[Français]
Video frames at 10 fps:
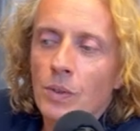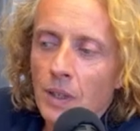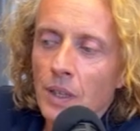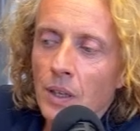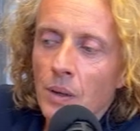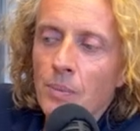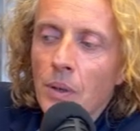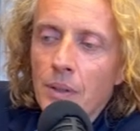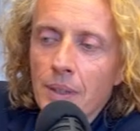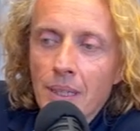évidemment,
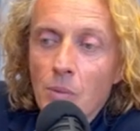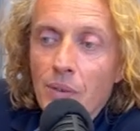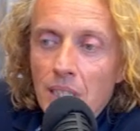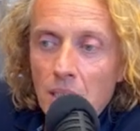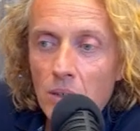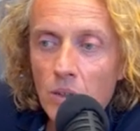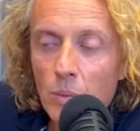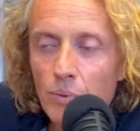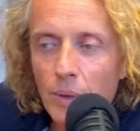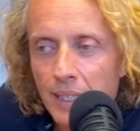mais, euh,
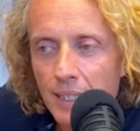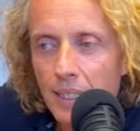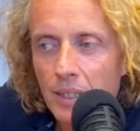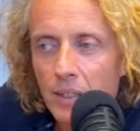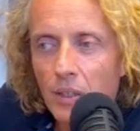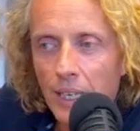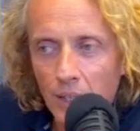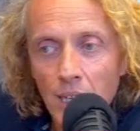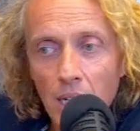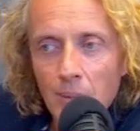finalement, euh,
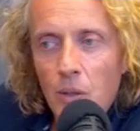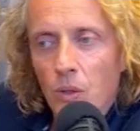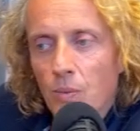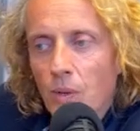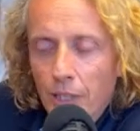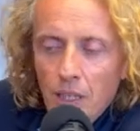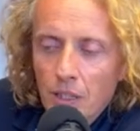oui,